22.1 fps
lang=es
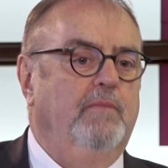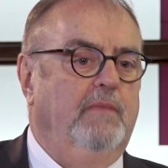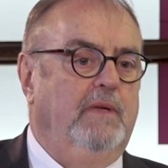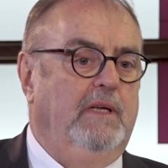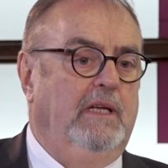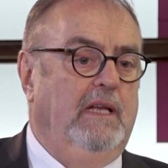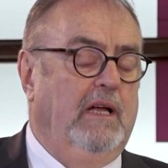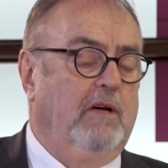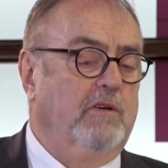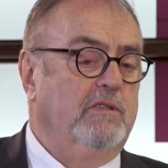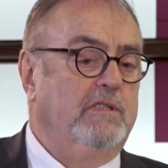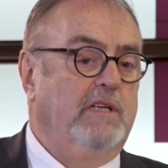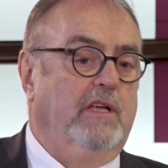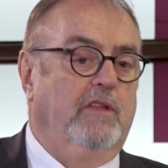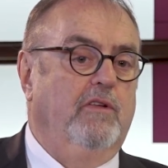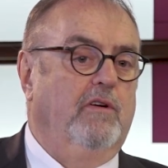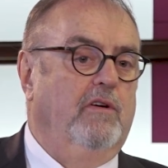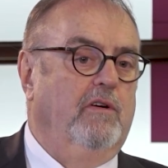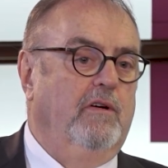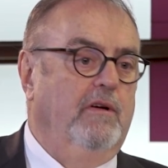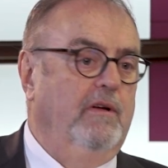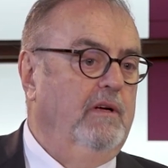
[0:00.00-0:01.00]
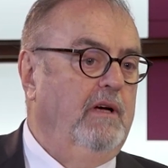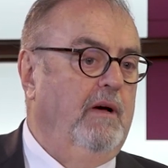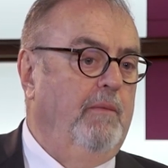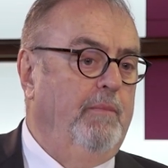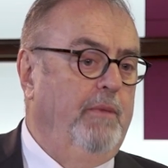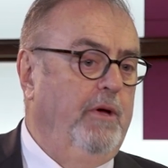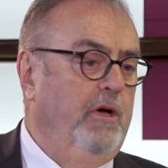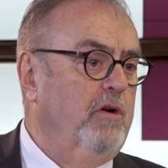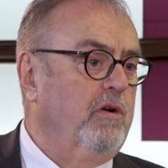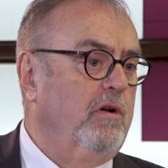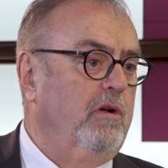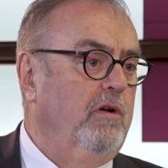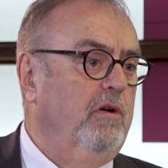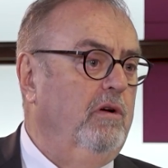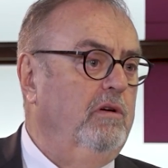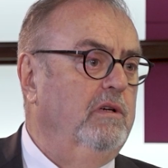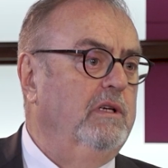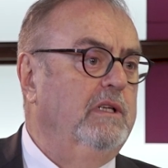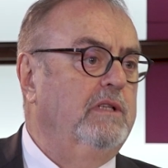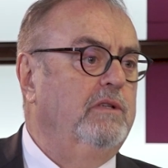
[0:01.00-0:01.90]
y, la cosa ha ido a peor, ¿no?